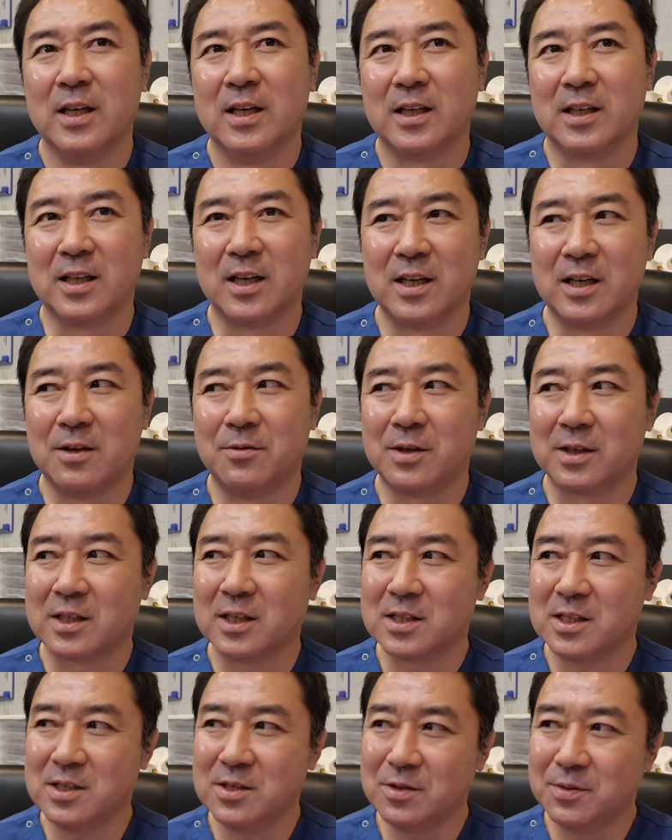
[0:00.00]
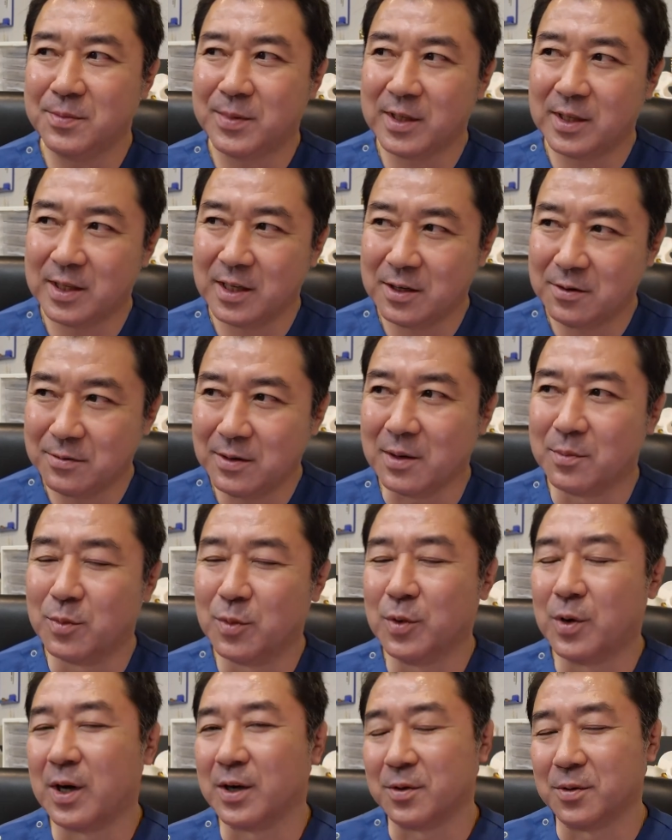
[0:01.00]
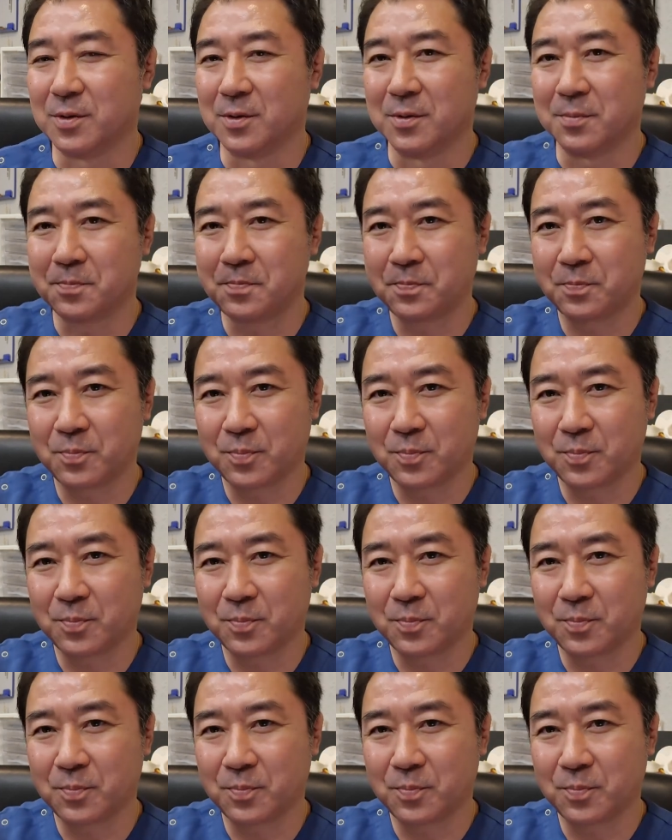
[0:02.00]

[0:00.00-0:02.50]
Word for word: で、私の場合はもう、あの、